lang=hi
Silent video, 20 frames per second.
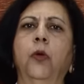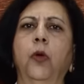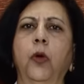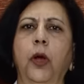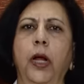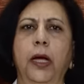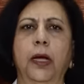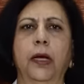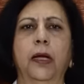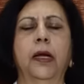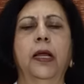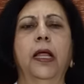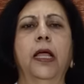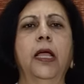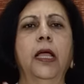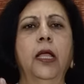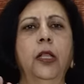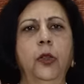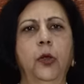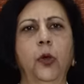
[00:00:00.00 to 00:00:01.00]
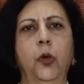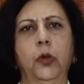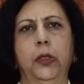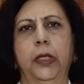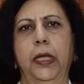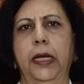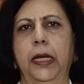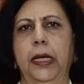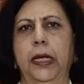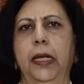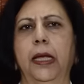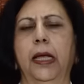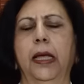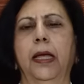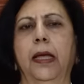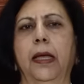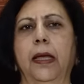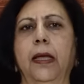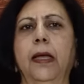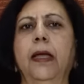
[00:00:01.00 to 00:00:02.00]
गोरा करने के दो तरीके
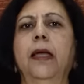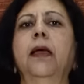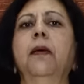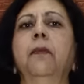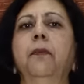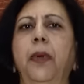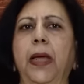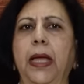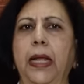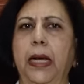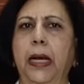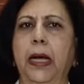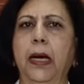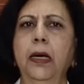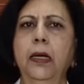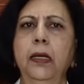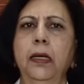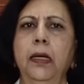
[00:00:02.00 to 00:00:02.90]
हैं पहला